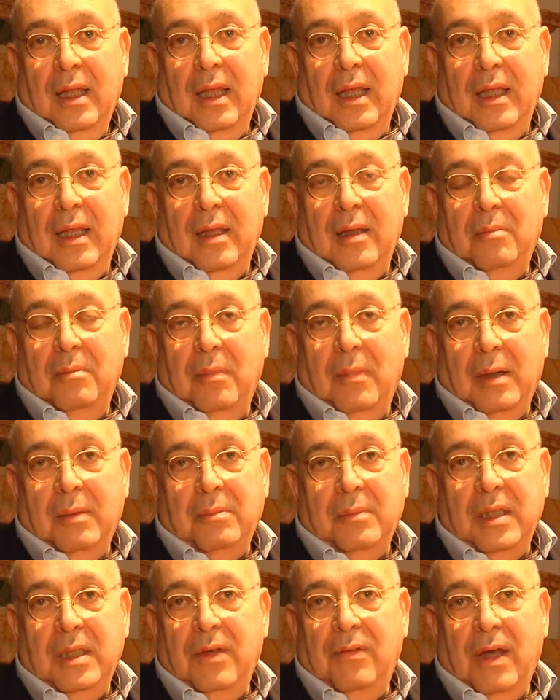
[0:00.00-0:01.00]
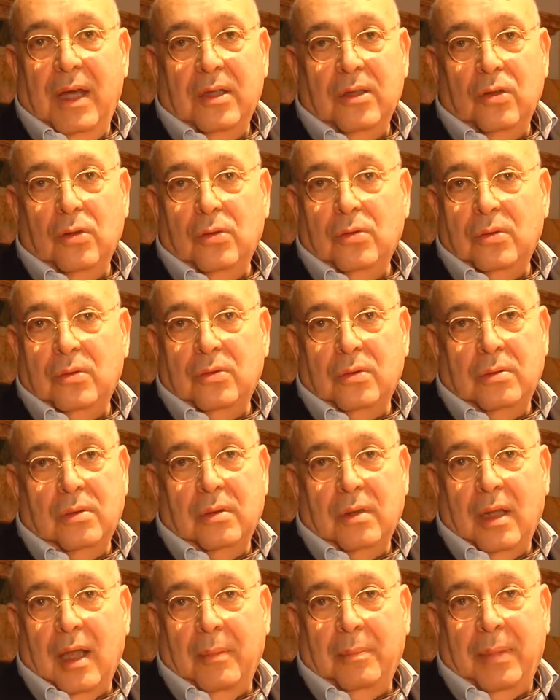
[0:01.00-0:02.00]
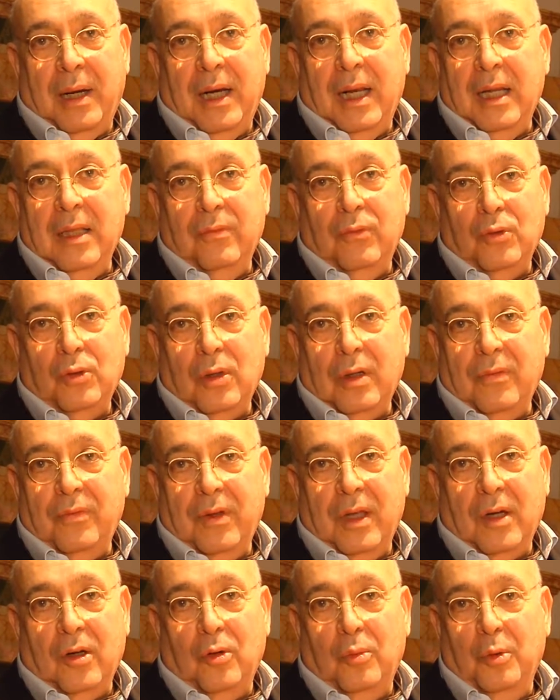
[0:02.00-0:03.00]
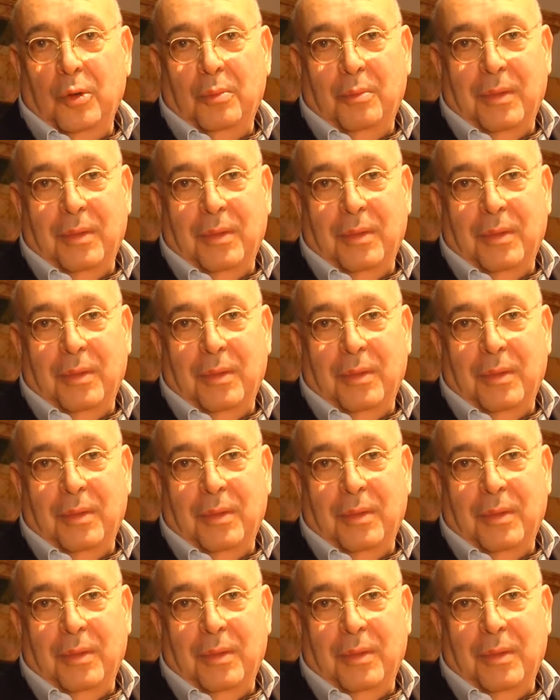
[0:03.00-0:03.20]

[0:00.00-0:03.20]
e, ma mi diverto a parlare di fotografia come un